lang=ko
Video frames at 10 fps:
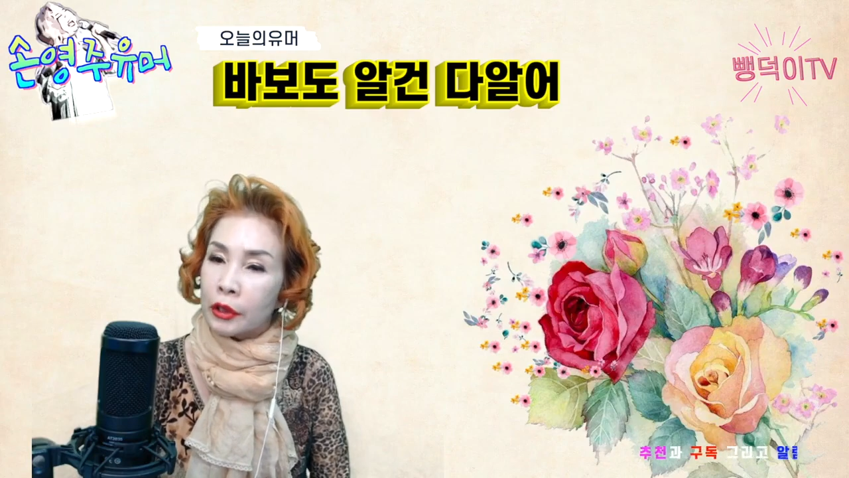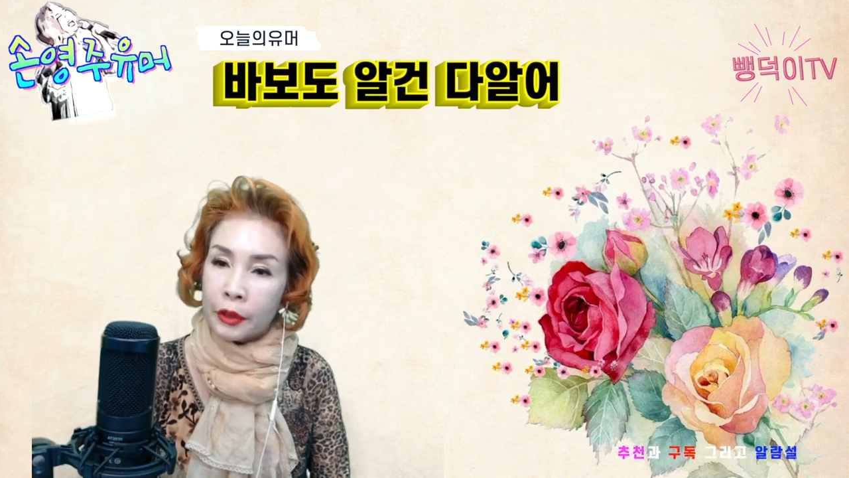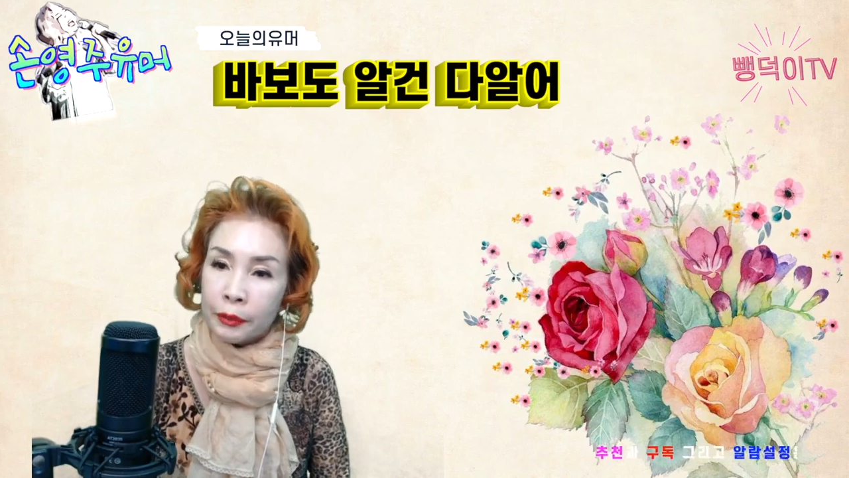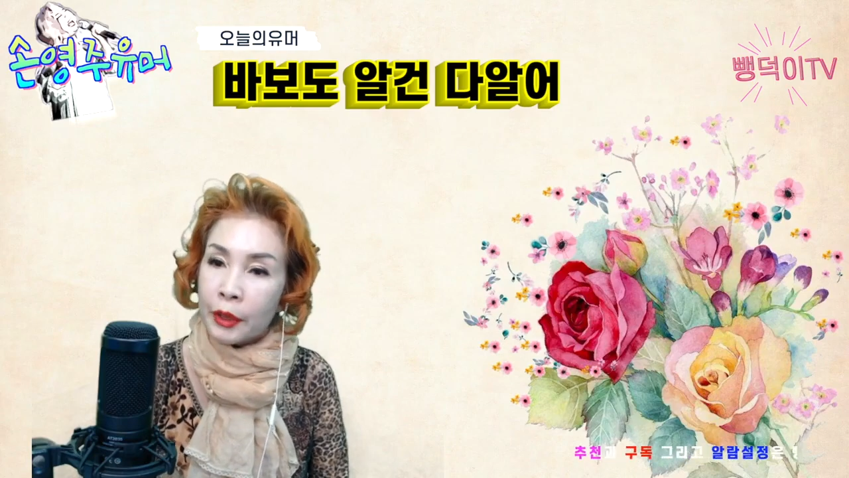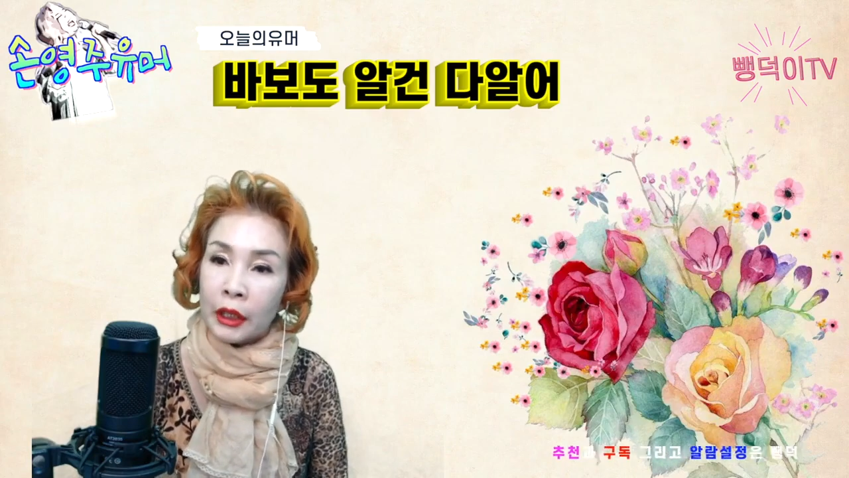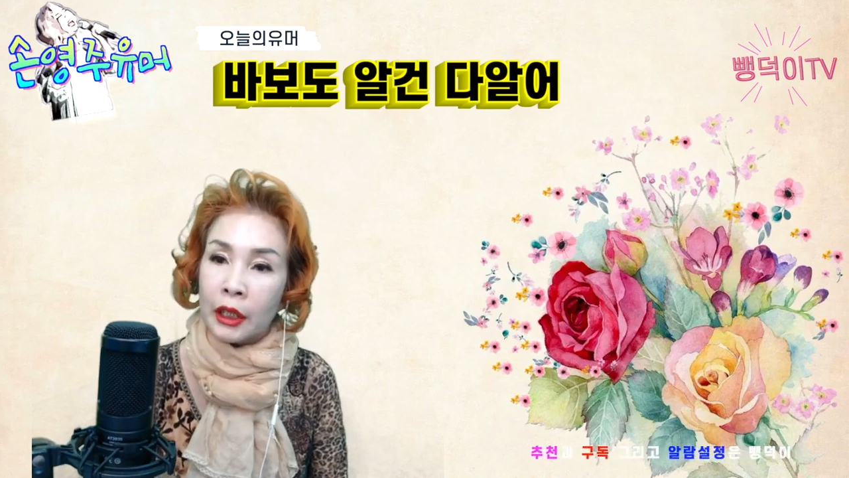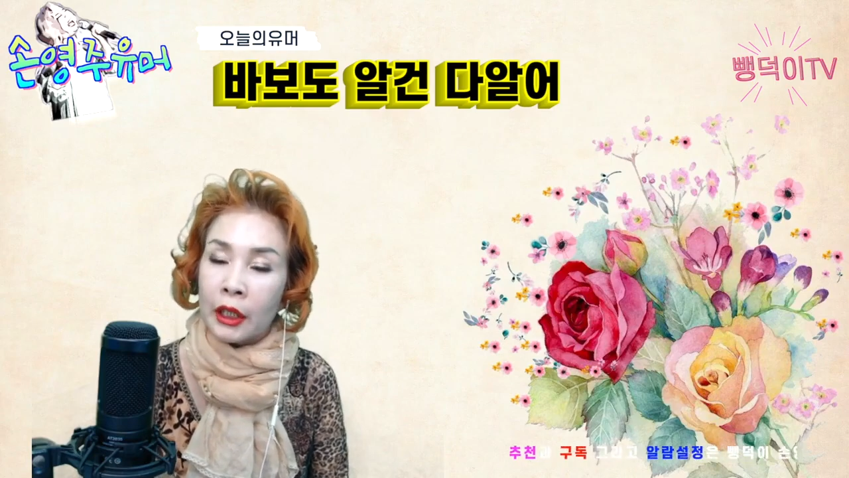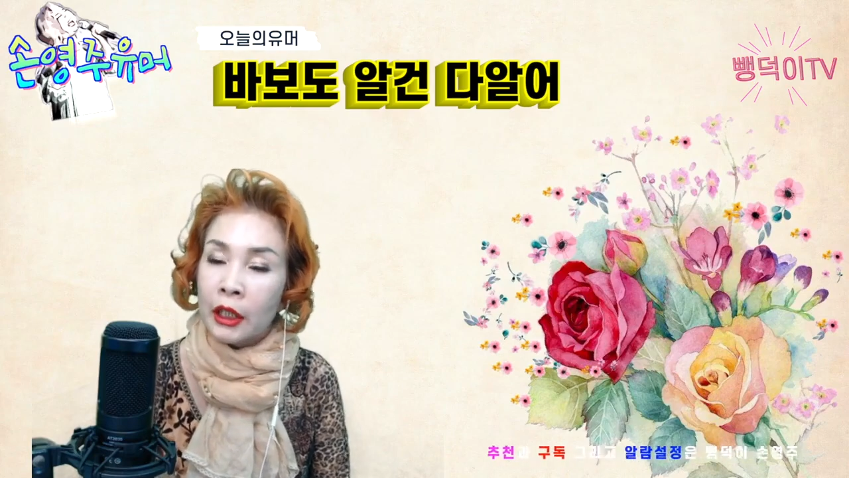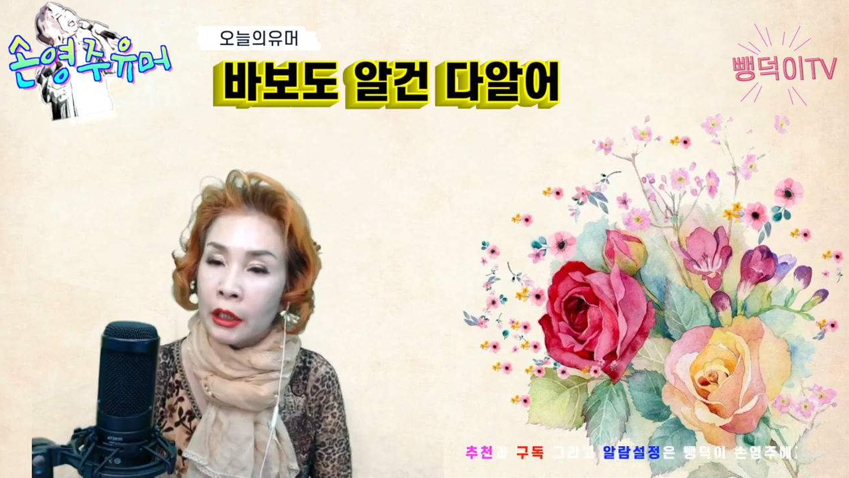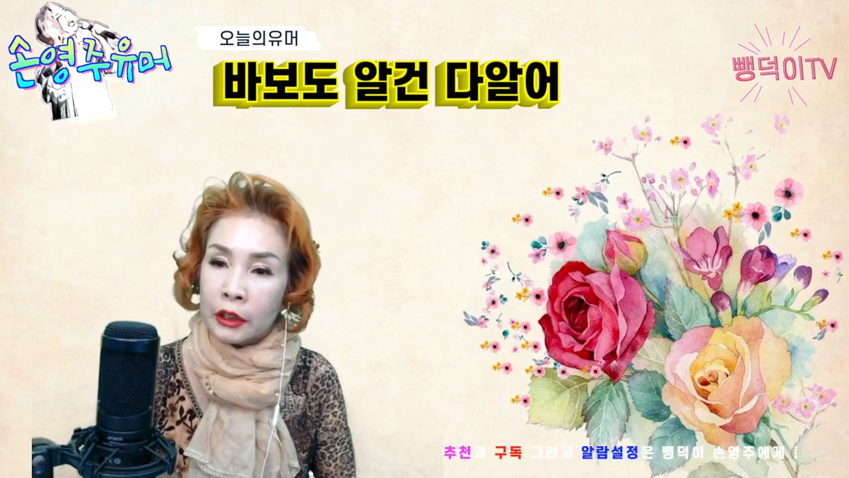겁나게
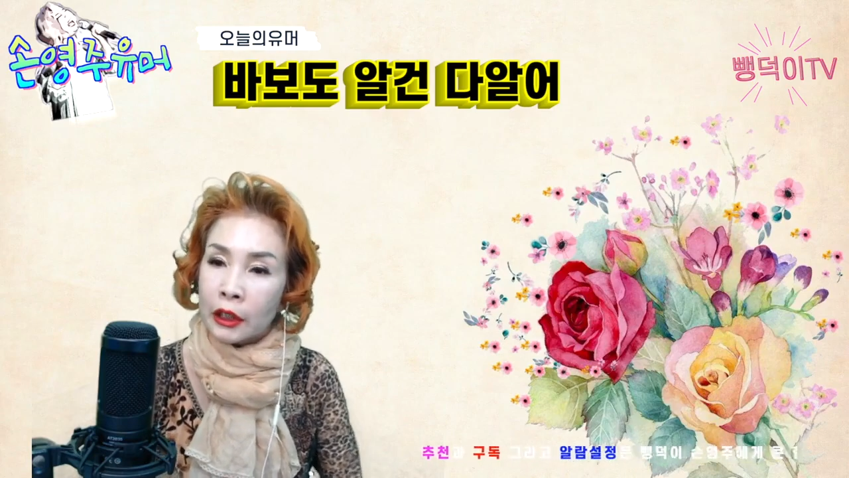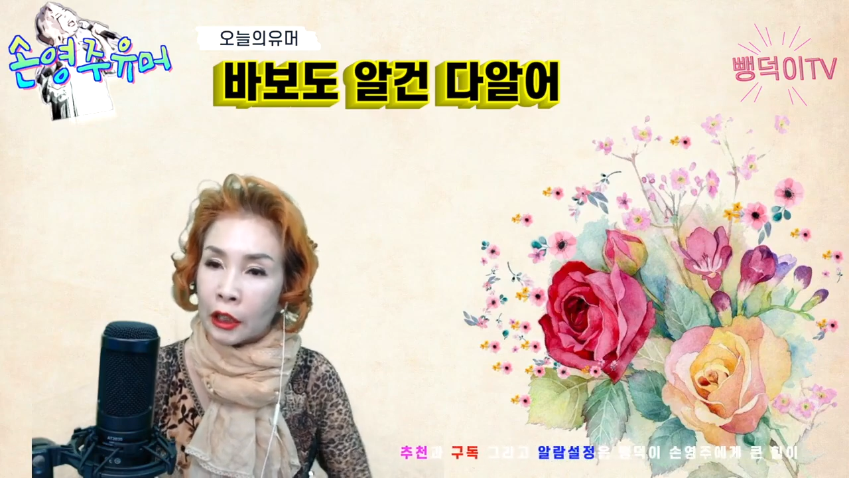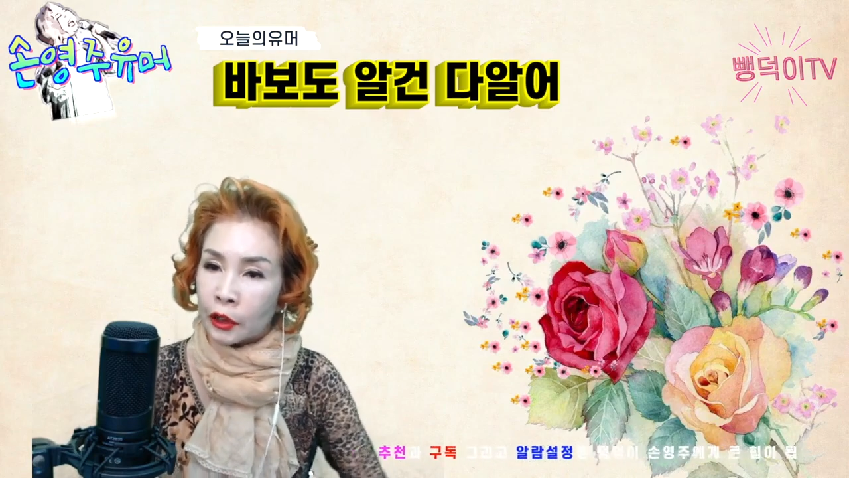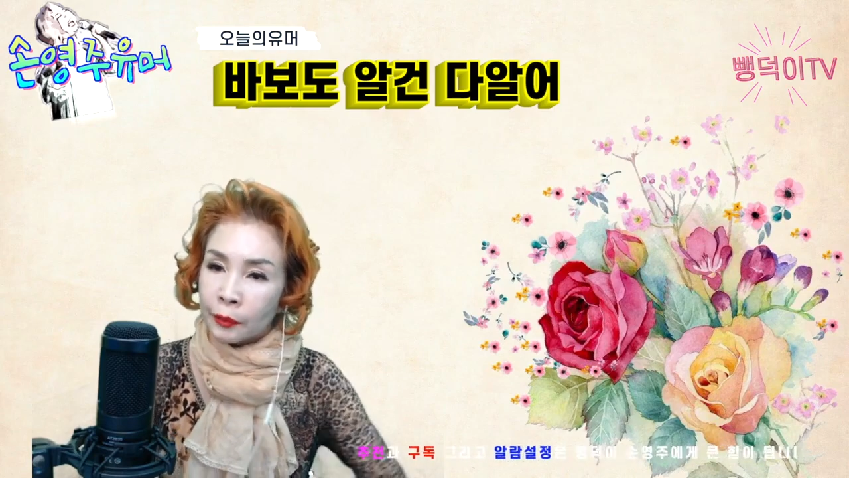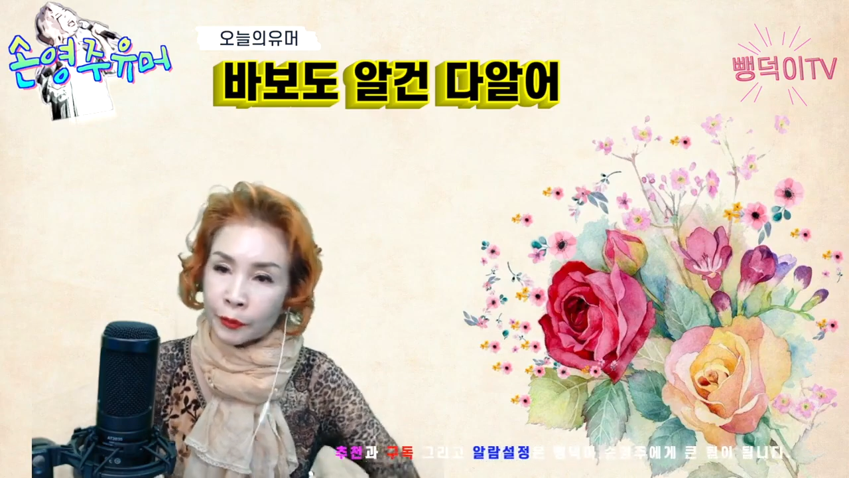그냥